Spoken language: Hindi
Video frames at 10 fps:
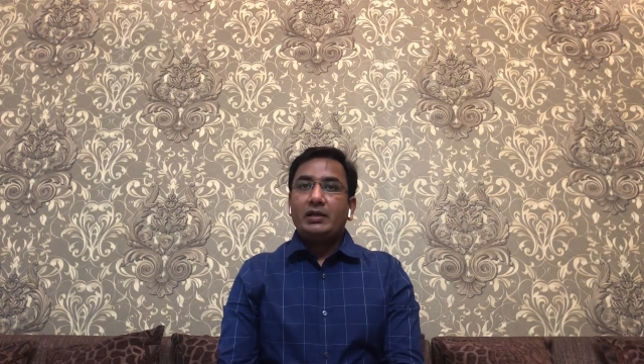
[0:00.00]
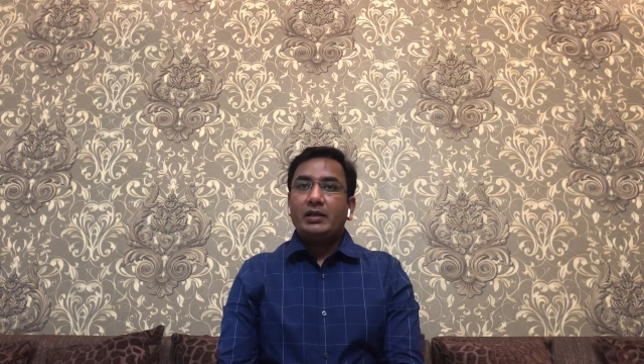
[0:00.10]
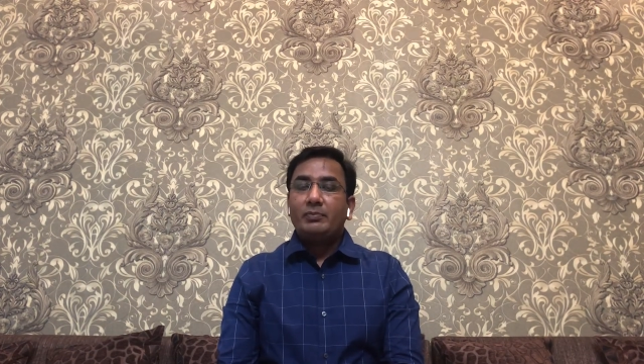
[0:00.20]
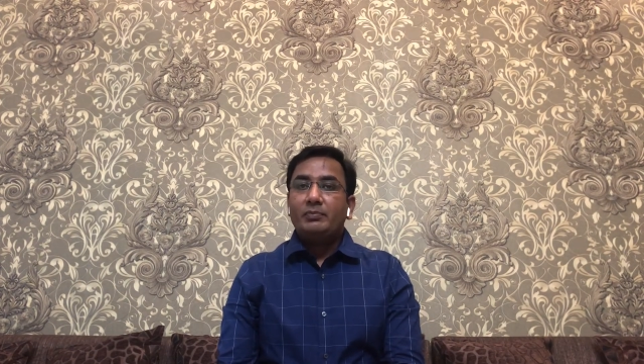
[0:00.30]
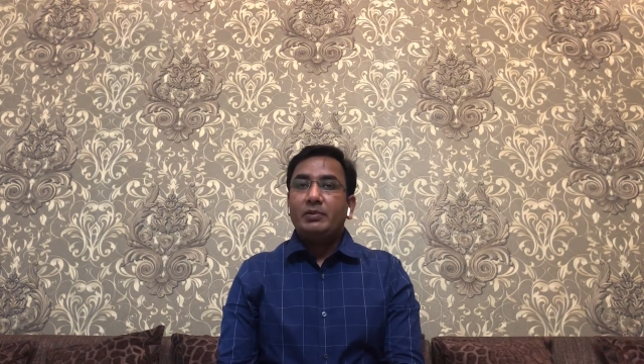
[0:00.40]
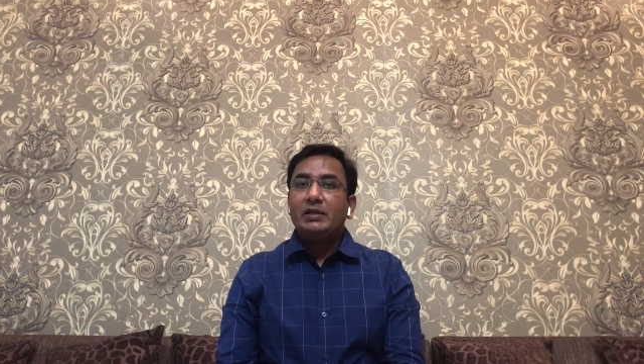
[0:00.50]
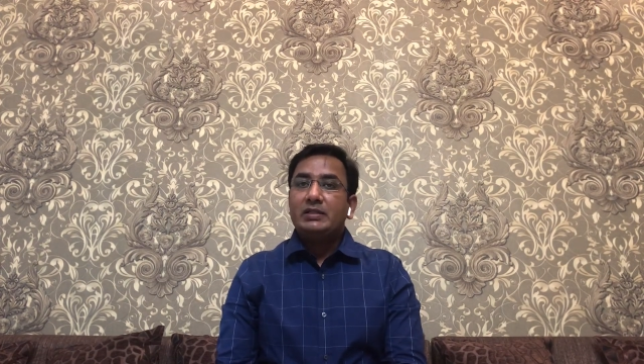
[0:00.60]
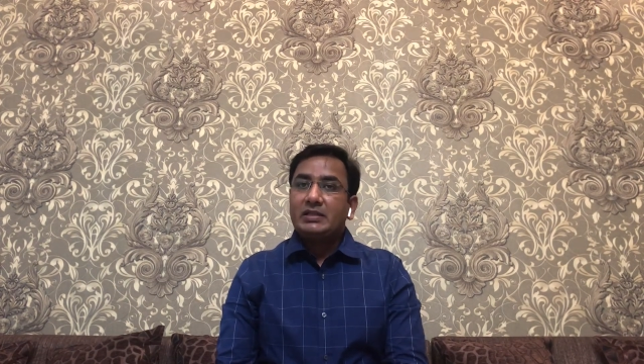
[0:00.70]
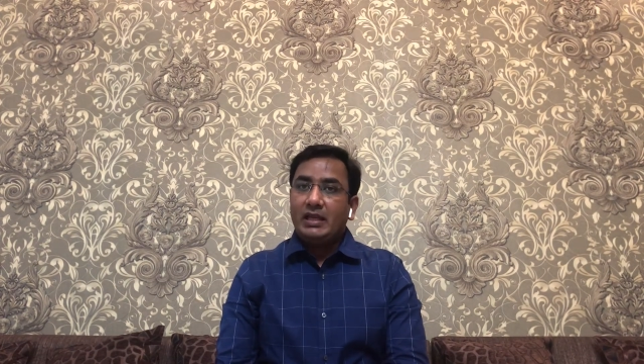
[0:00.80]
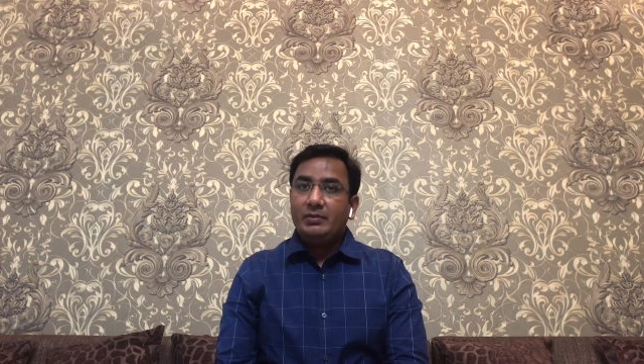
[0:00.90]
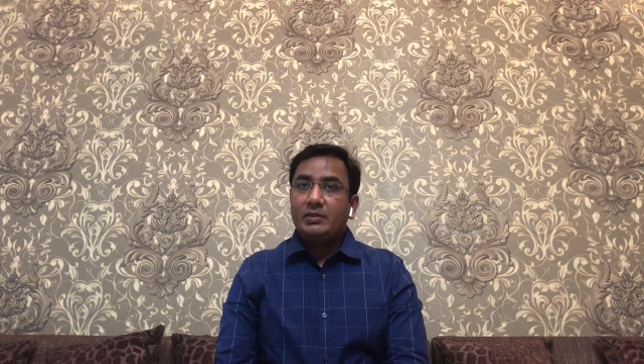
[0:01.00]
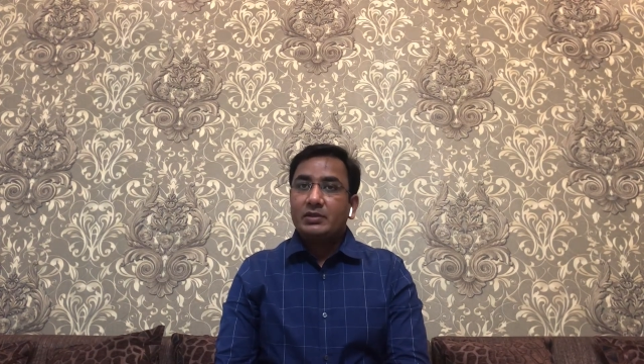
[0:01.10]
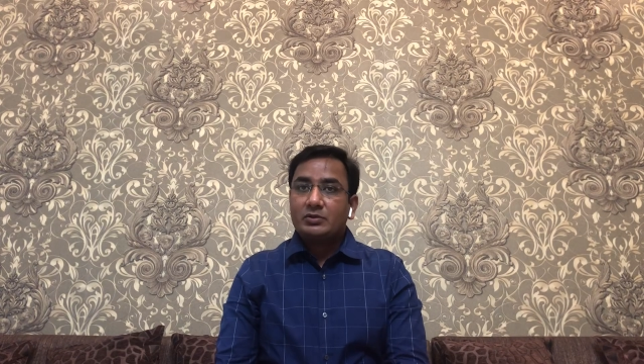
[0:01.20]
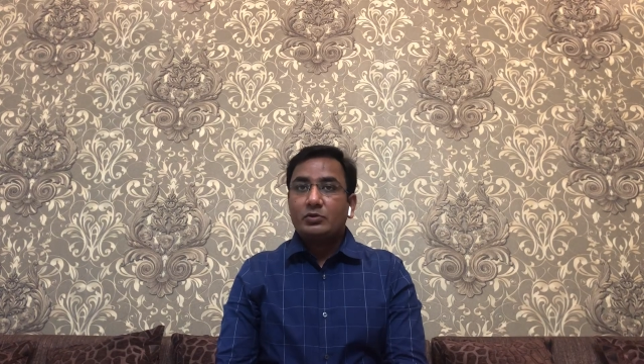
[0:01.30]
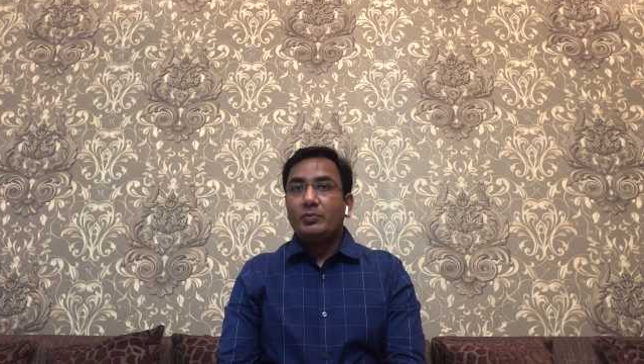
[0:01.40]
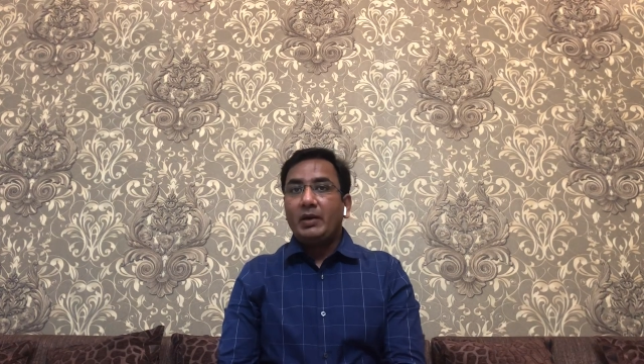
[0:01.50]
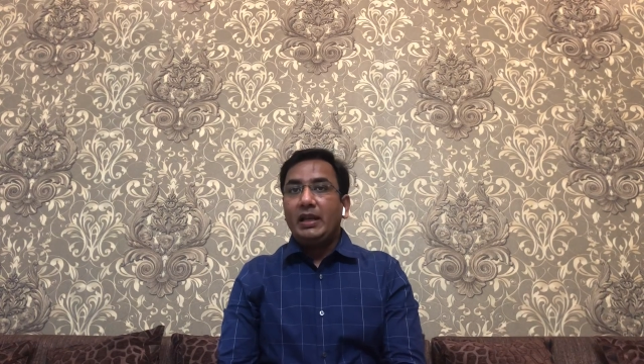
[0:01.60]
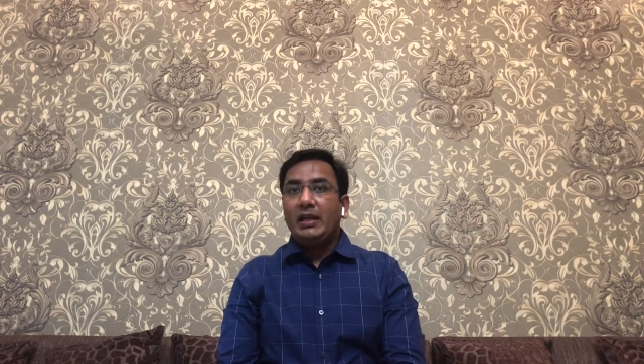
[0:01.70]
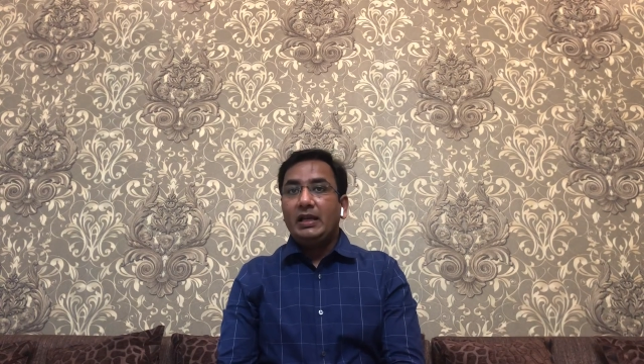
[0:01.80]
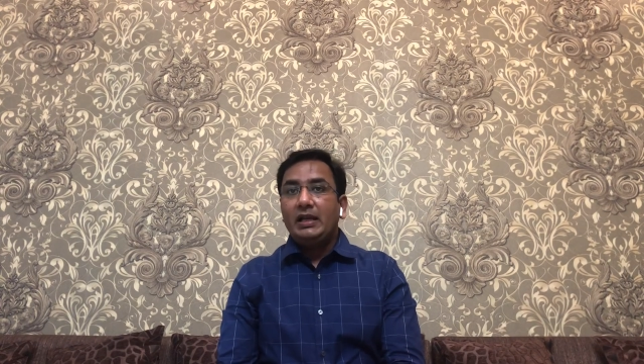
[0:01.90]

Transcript: कम्प्लीट सिलेबस को पहले